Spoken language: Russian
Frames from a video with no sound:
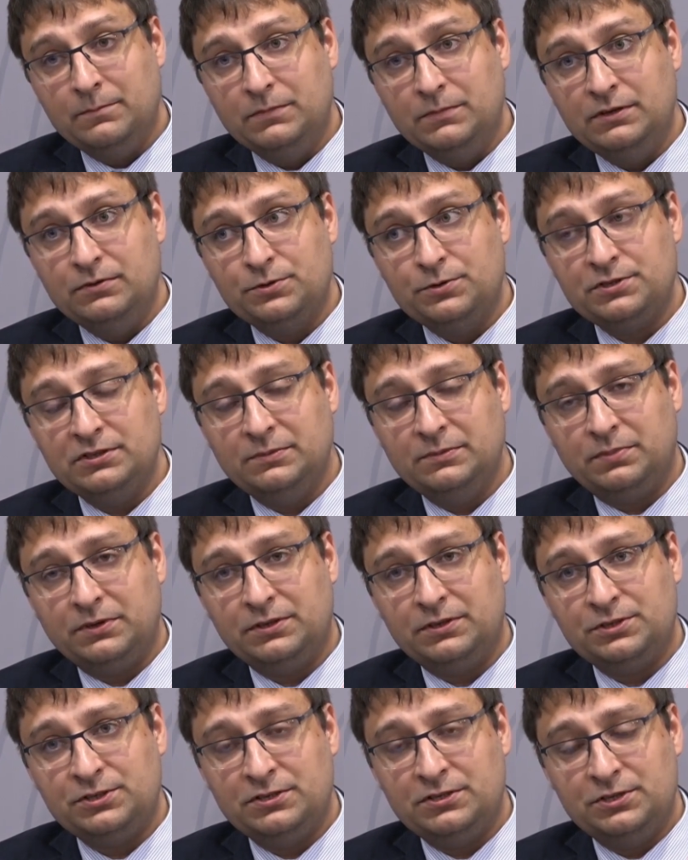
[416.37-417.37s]
мы уже на
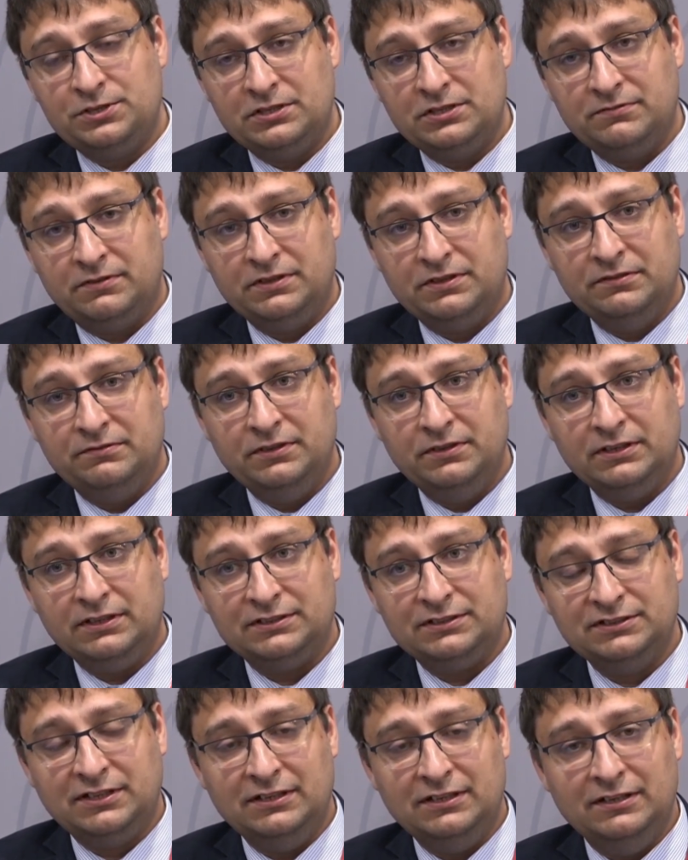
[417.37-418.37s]
протяжении четверти
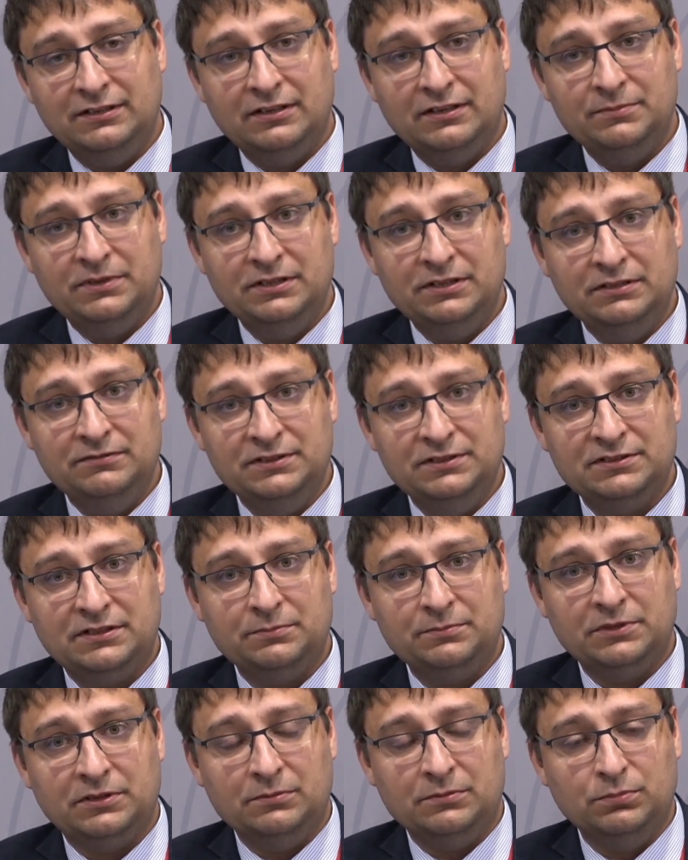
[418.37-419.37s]
века с
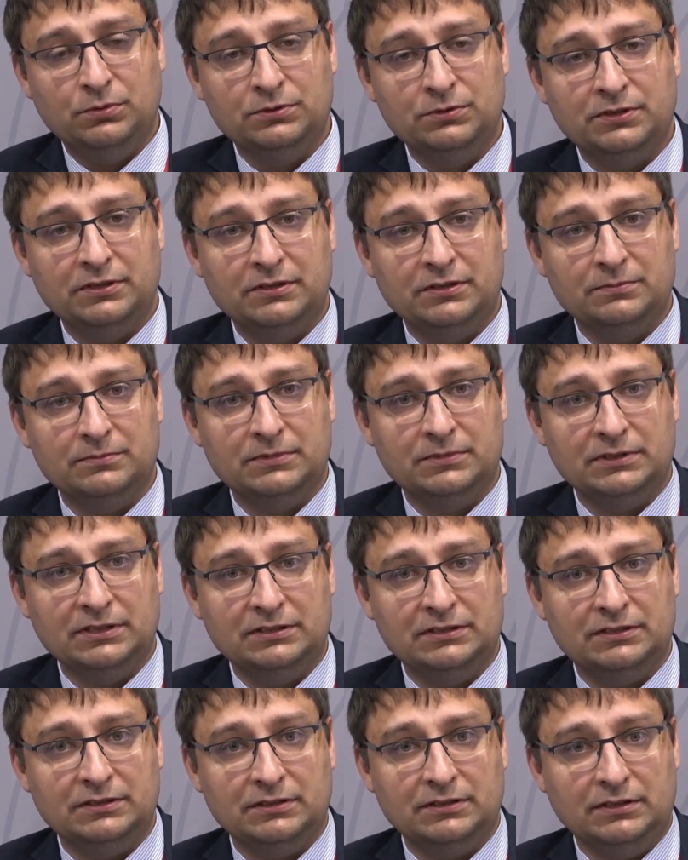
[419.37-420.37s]
коллегами-лингвистами работаем
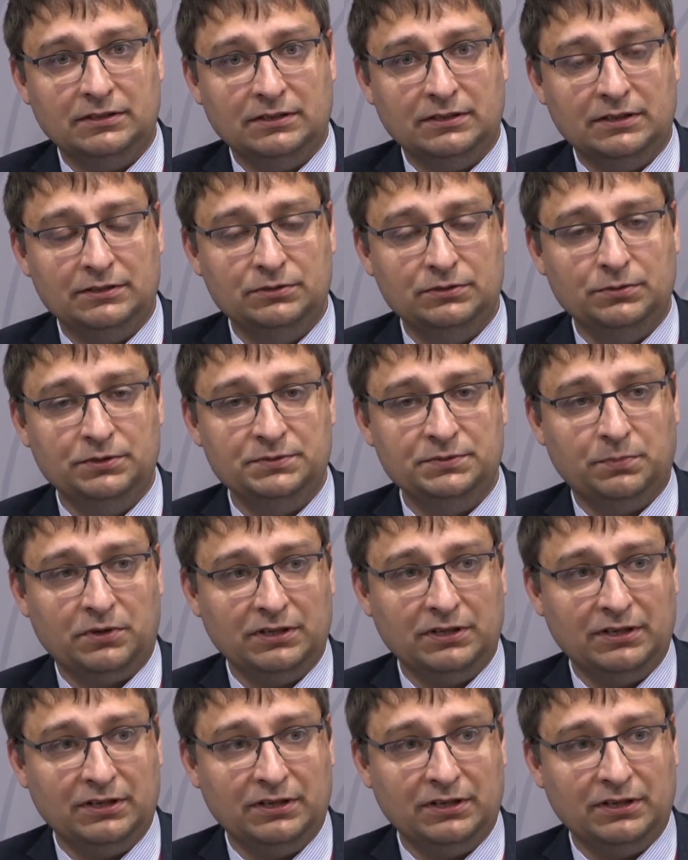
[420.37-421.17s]
над э, одной из